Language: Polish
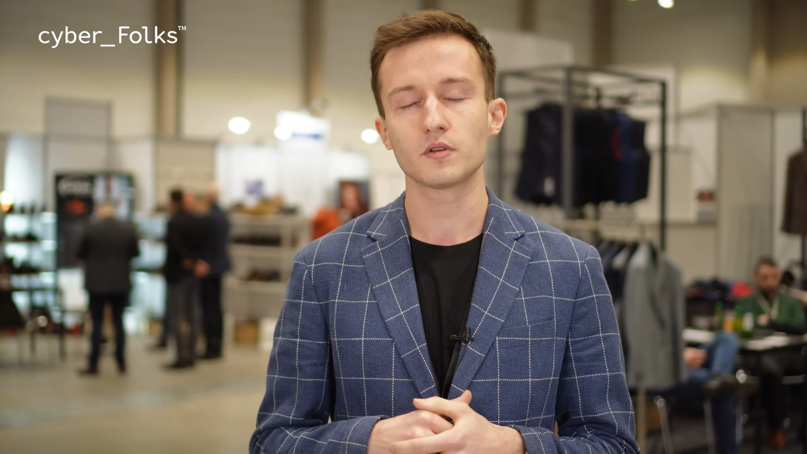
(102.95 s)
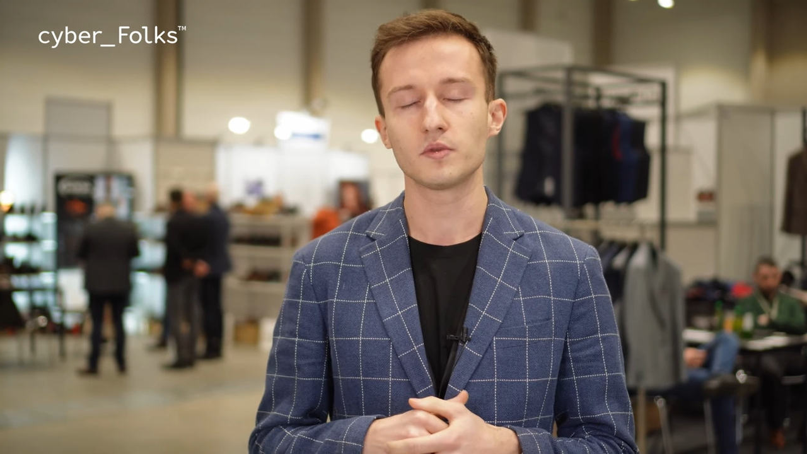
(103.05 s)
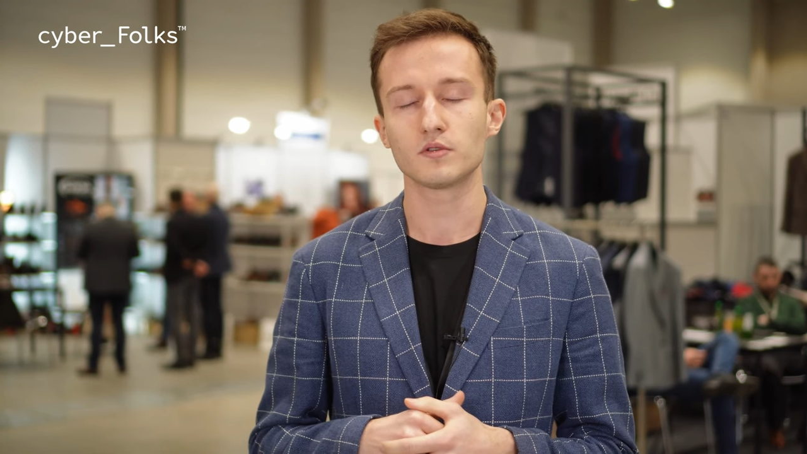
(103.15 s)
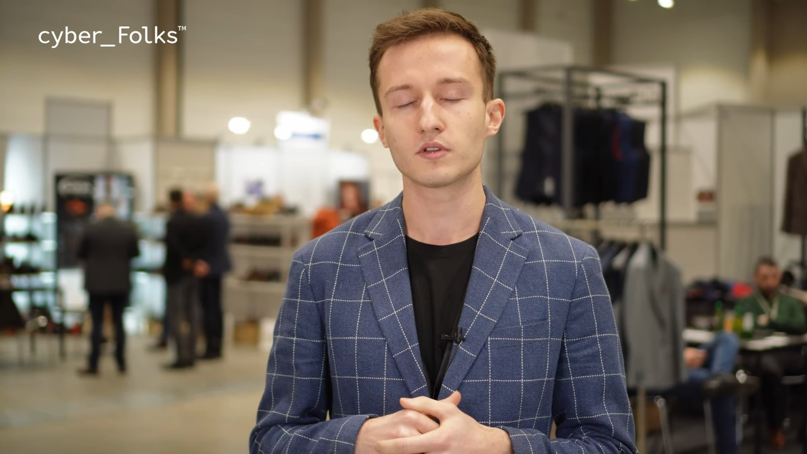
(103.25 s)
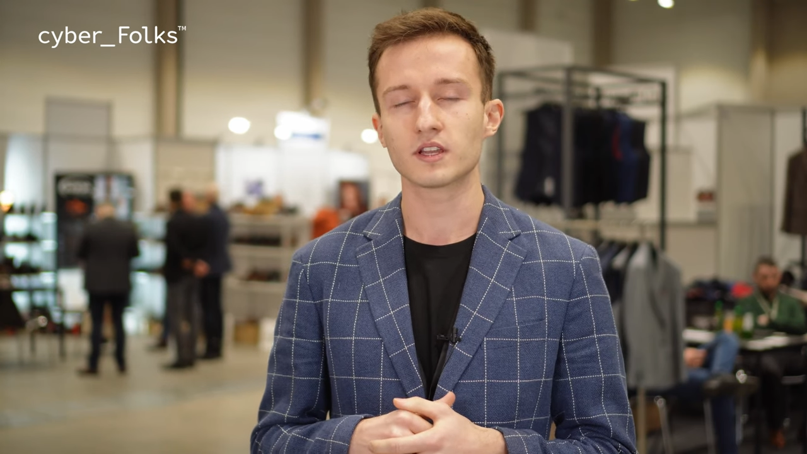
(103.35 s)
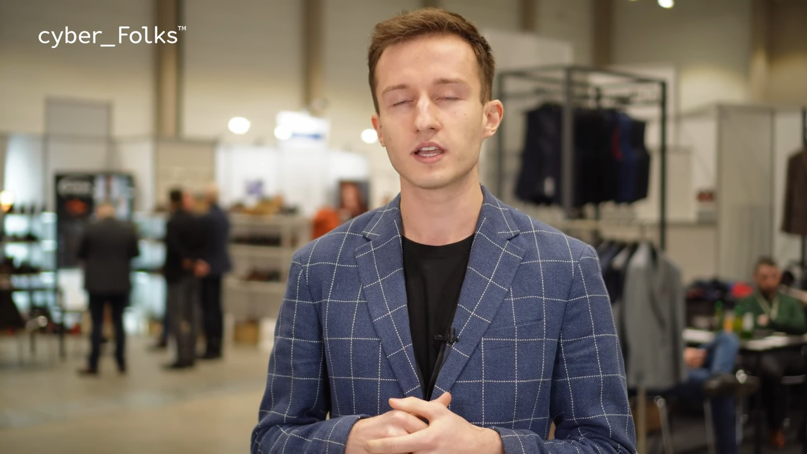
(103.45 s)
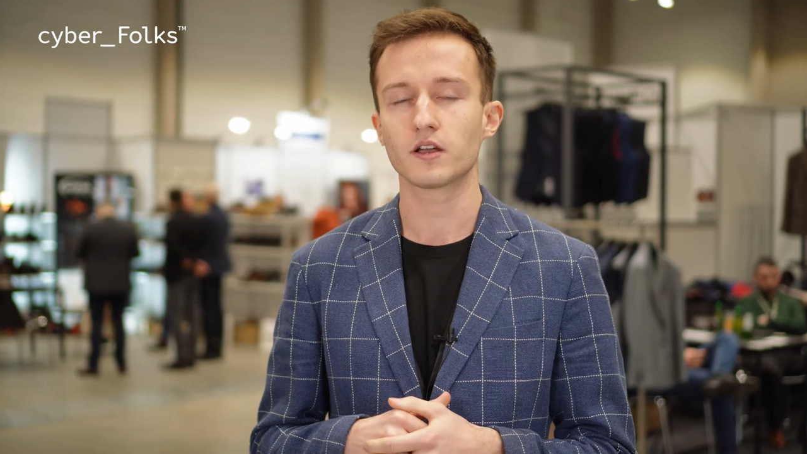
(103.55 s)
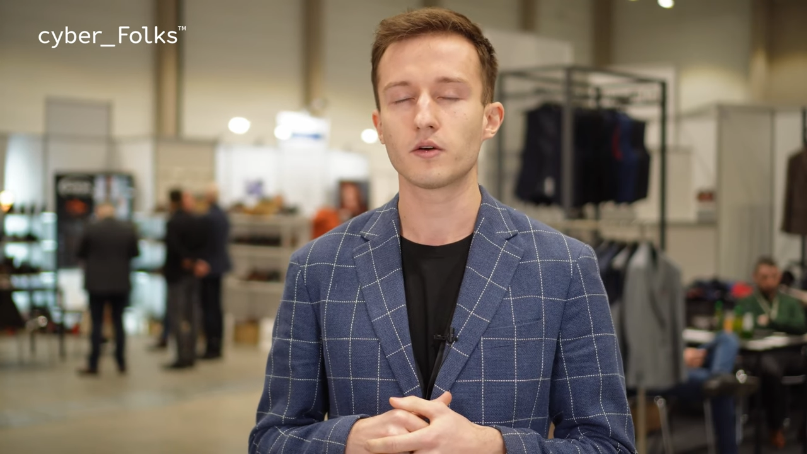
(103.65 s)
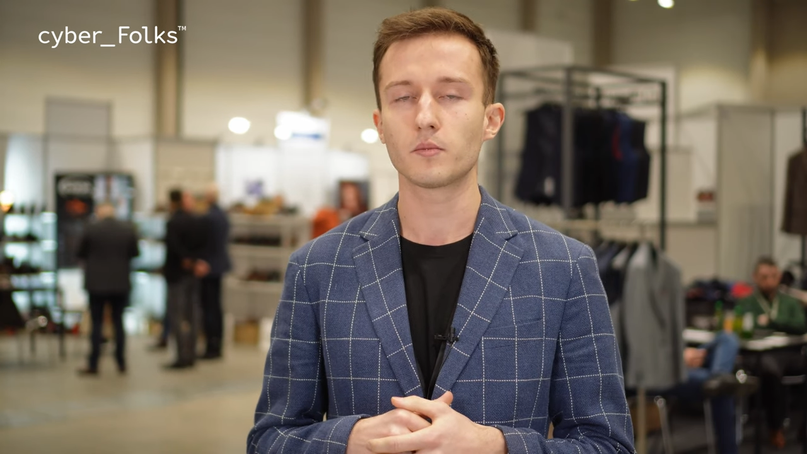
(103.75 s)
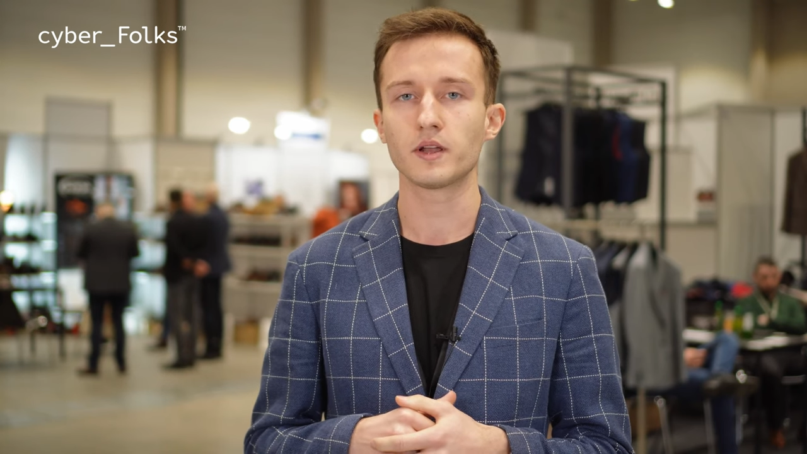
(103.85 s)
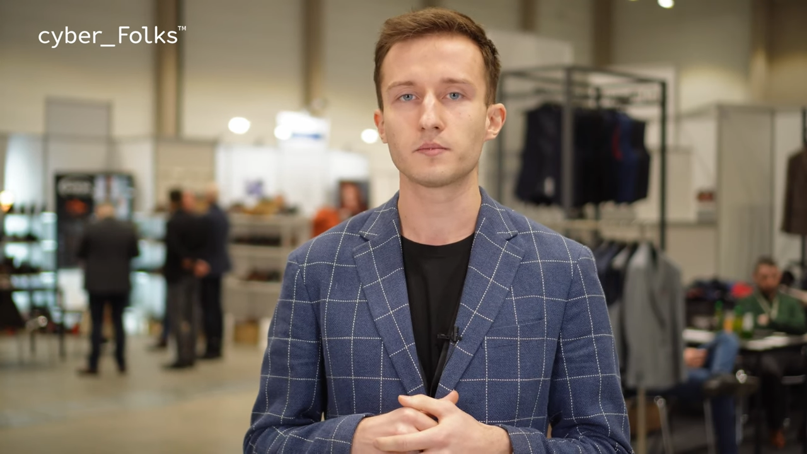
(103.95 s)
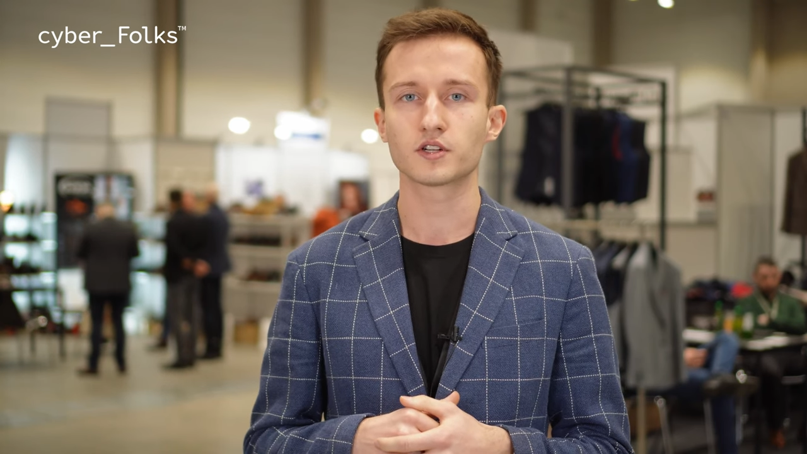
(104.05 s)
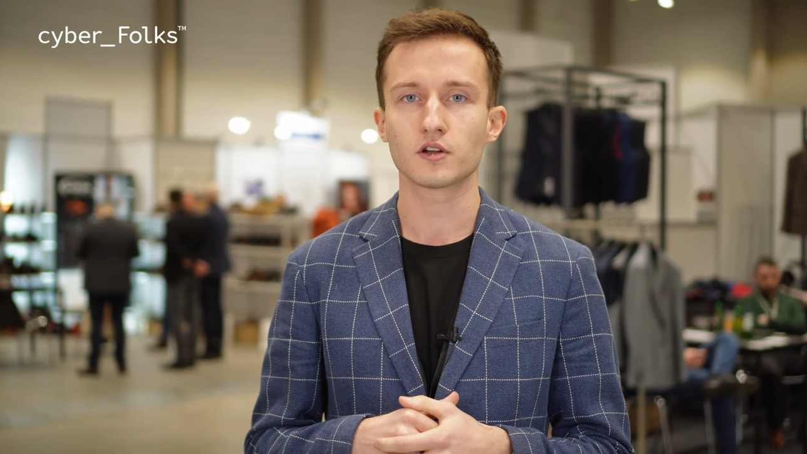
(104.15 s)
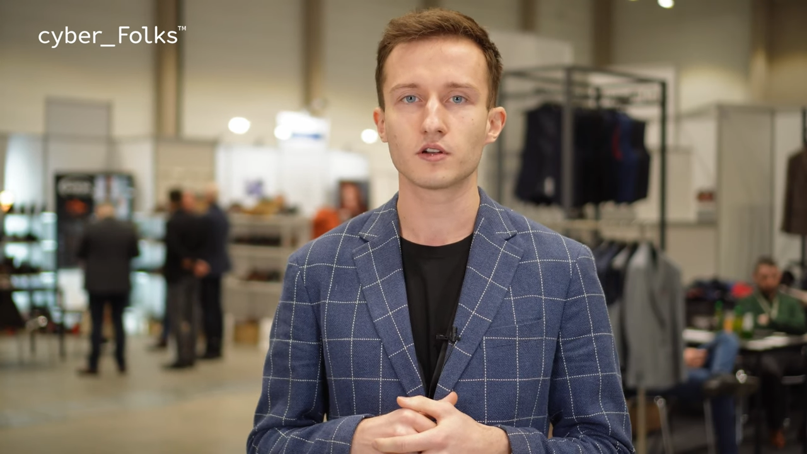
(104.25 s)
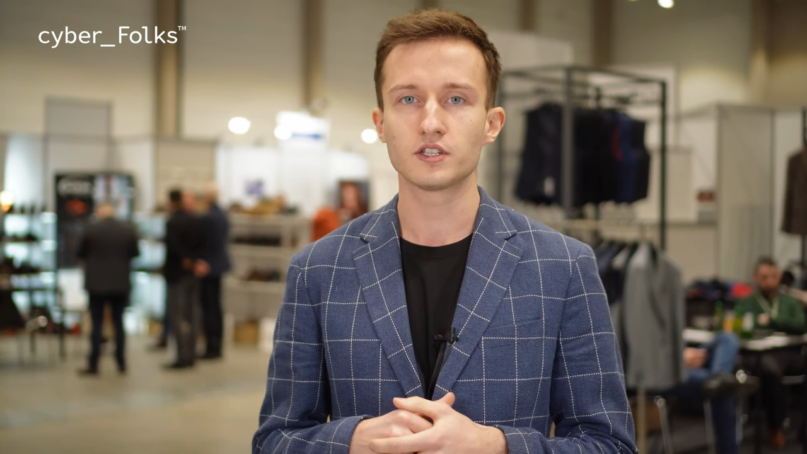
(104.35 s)
minutach na jego mail
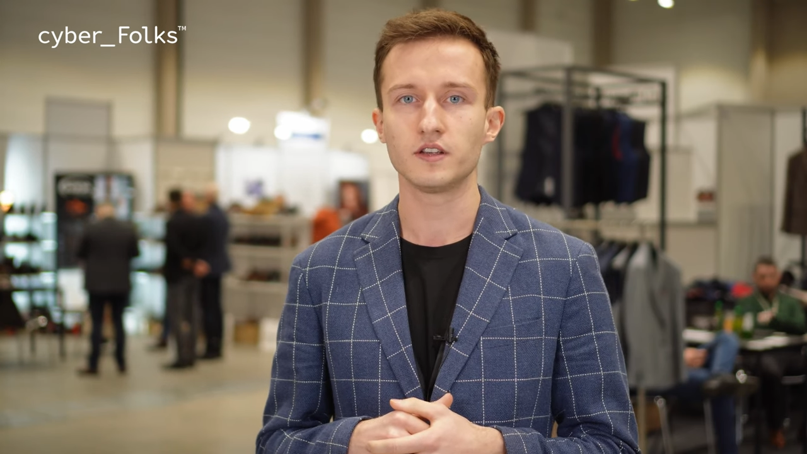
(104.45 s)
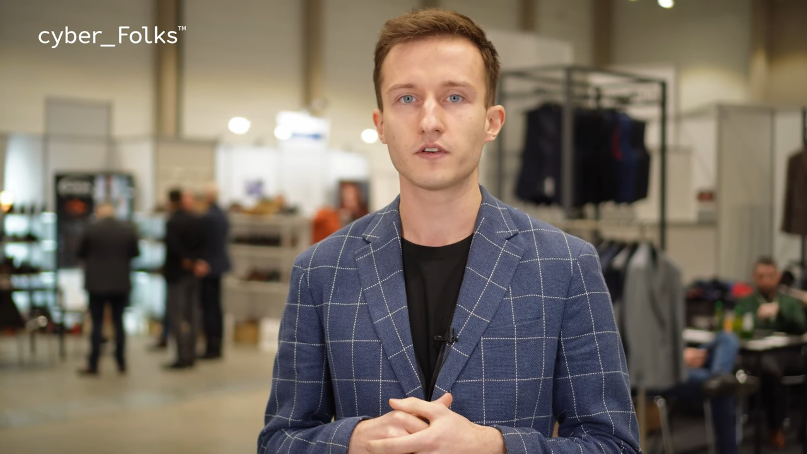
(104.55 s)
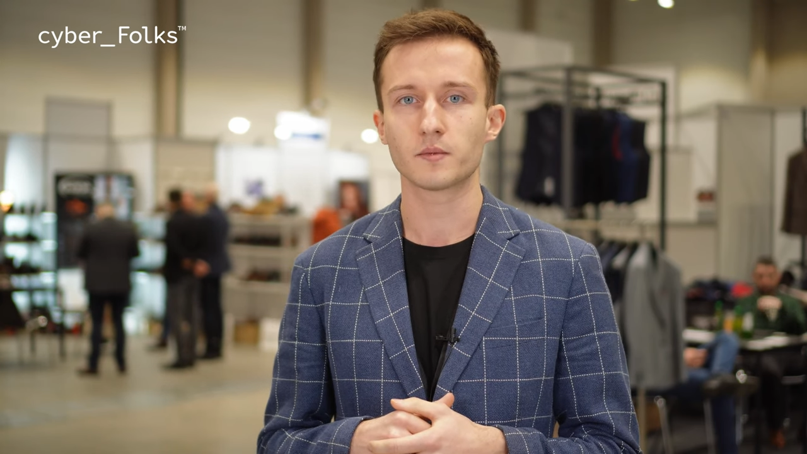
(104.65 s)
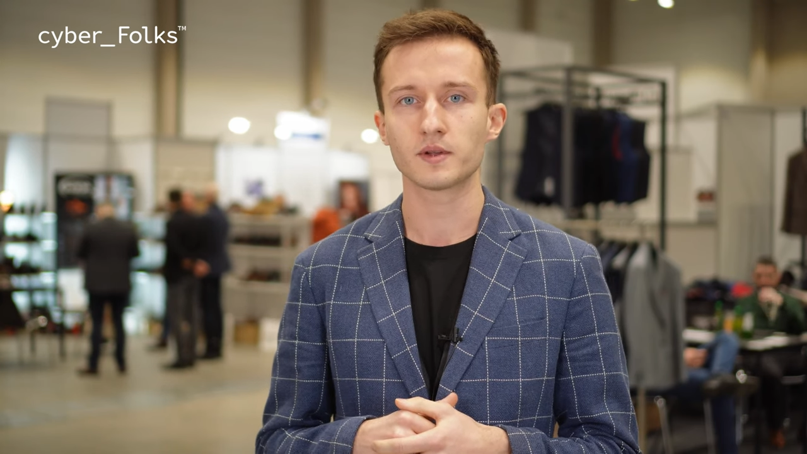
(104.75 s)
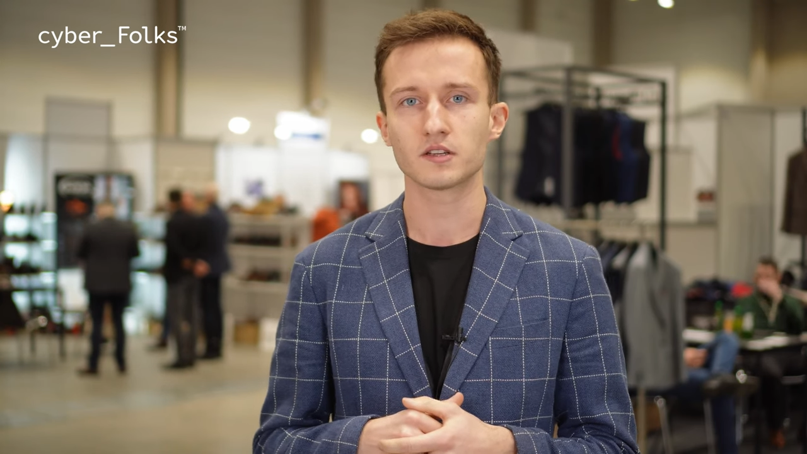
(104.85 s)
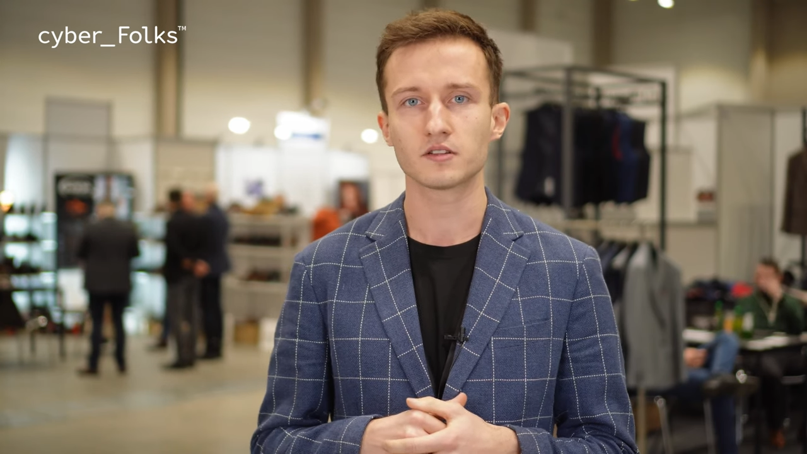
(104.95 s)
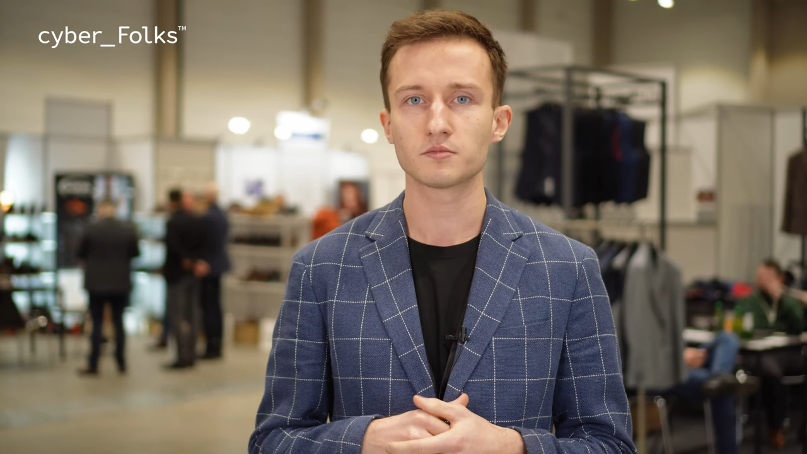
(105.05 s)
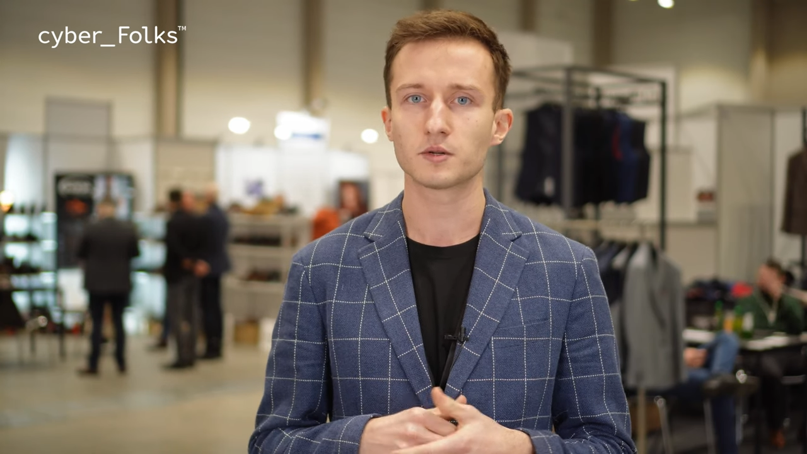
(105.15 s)
przychodzi informacja o tym,